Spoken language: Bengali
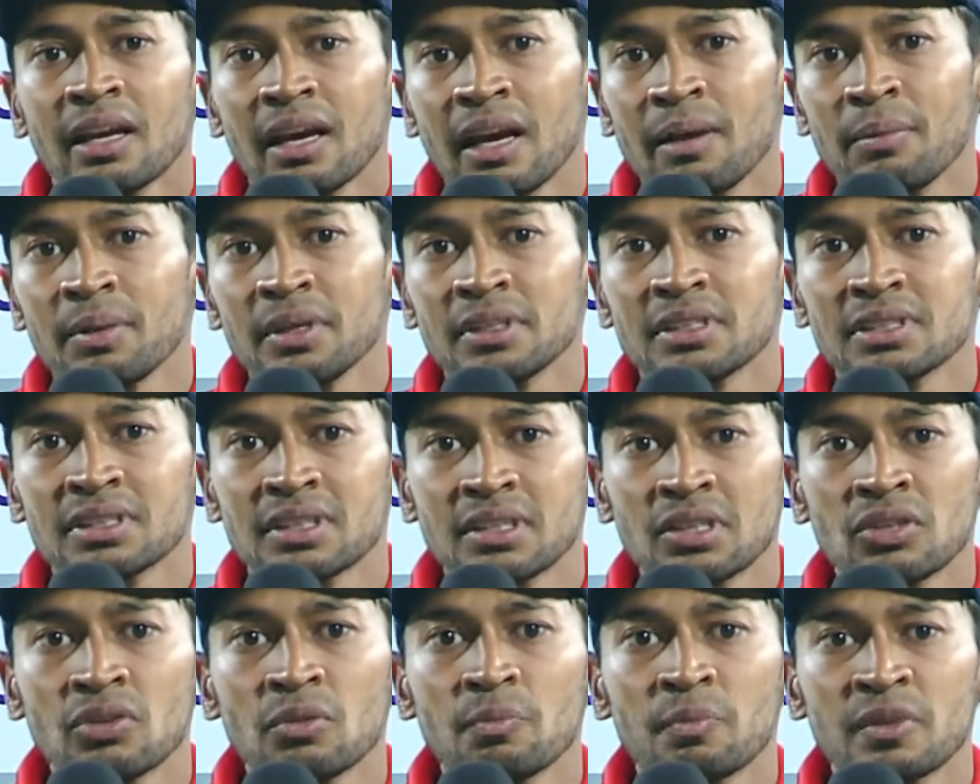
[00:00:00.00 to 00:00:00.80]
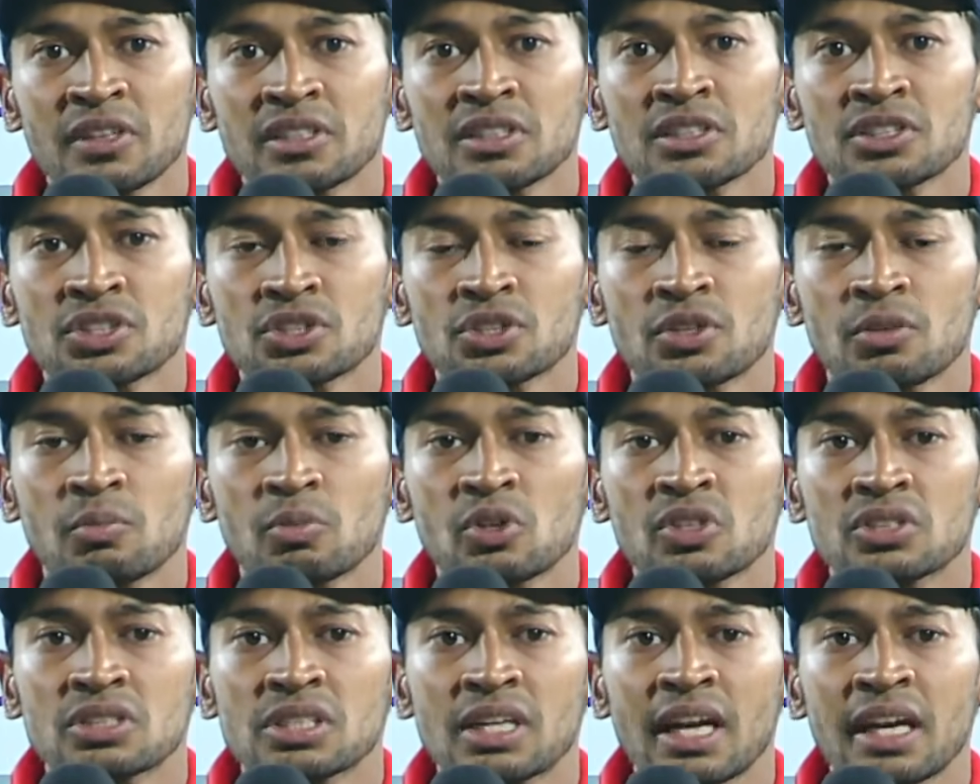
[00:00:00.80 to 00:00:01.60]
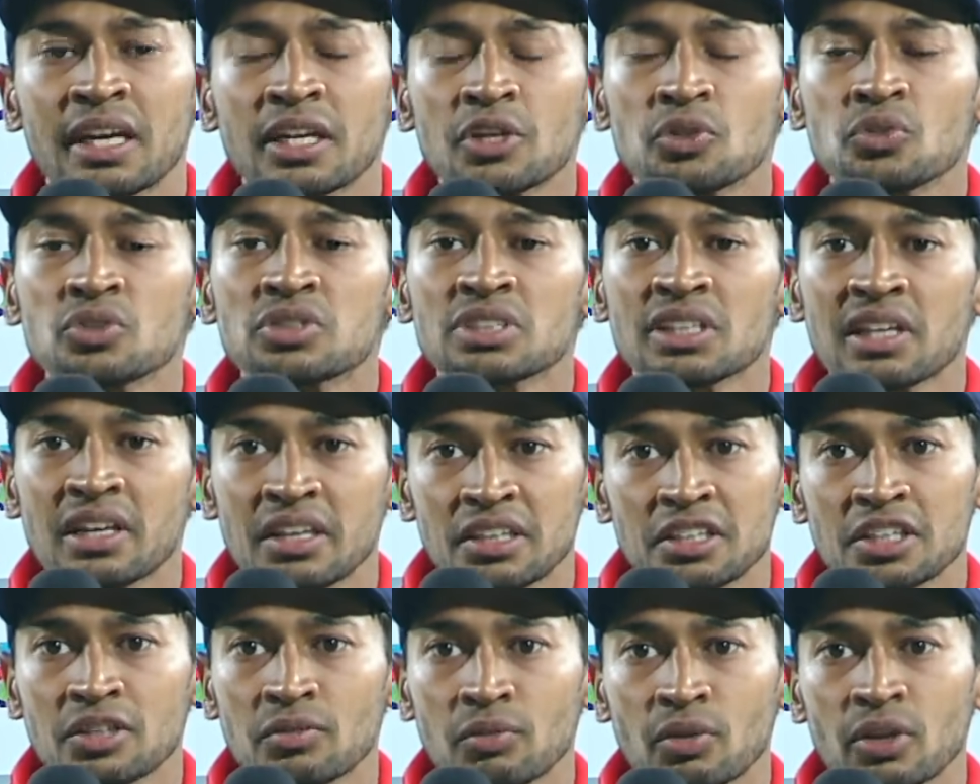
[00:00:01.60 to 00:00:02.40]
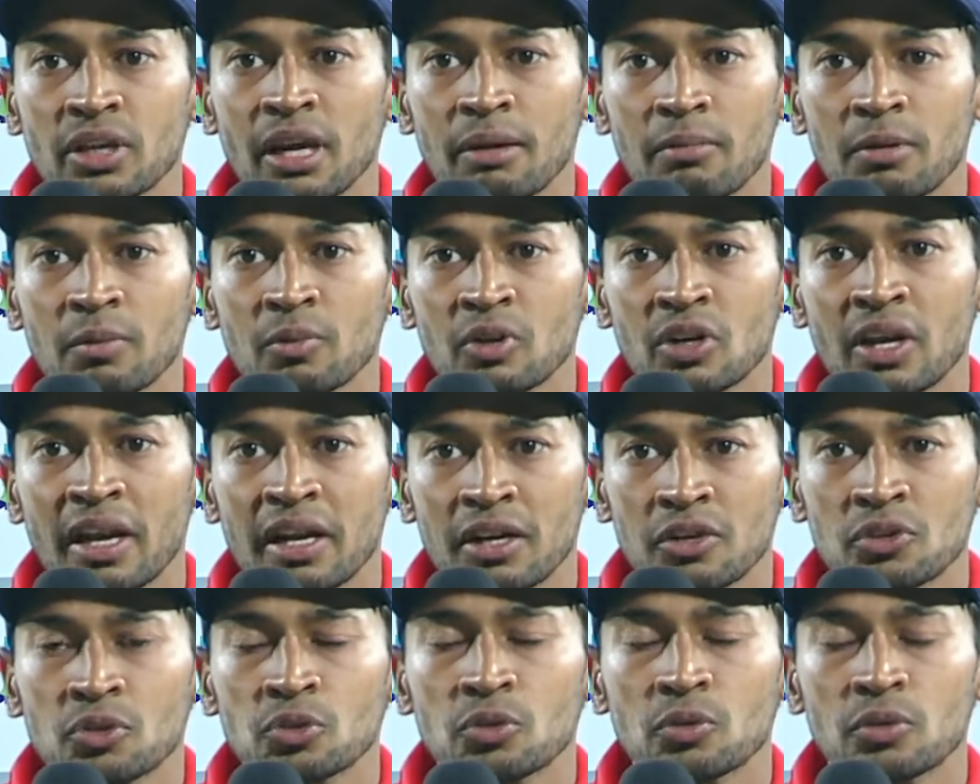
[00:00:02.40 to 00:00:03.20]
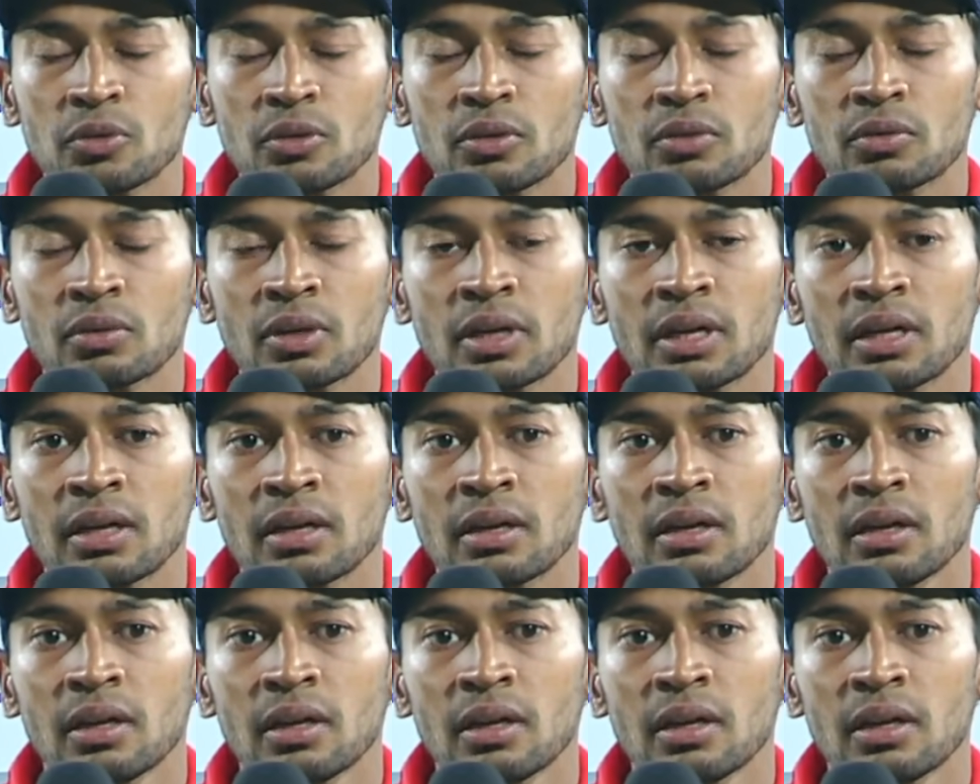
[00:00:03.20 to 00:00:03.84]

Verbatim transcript: আমি যেটা প্রেজেন্টেশন করেছে আরেকটু সিলেক্টিভ হলে আমার মনে হয় আরেকটু ওরা